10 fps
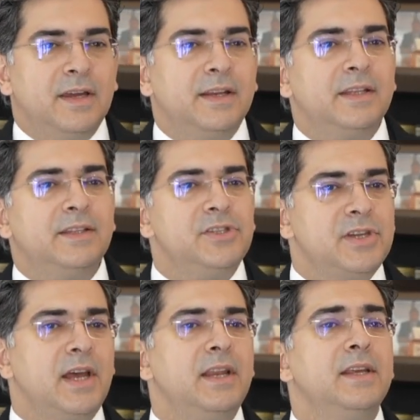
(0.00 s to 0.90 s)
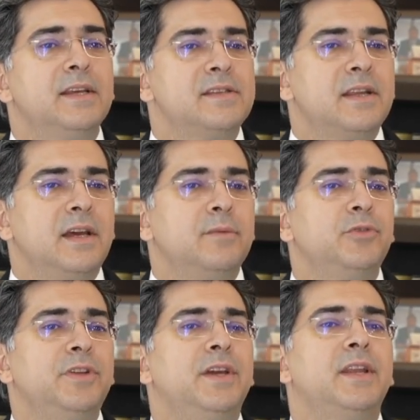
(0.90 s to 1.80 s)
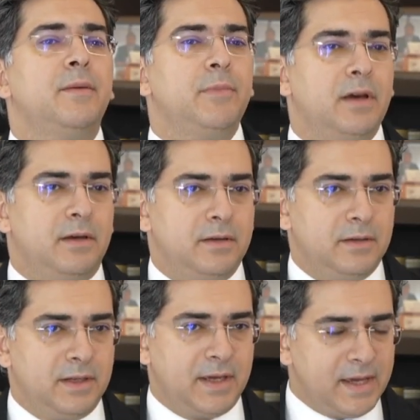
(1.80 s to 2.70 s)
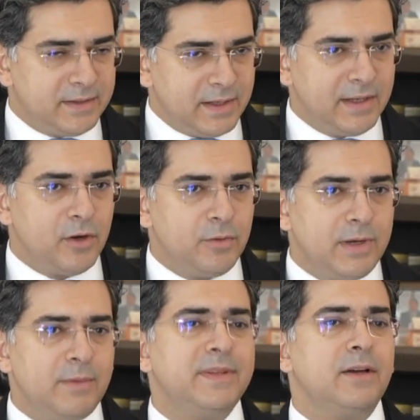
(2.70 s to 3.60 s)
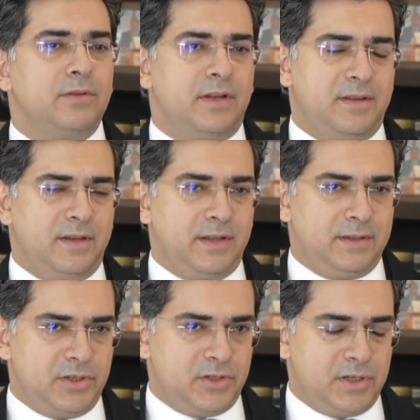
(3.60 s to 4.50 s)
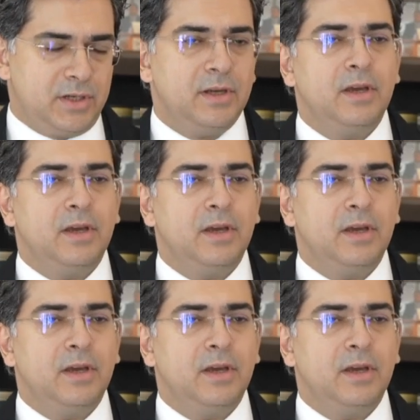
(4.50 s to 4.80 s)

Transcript: النتيجة هل هي لصالح المدعين أم لا لغاية اليوم لم تكن هذه النتيجة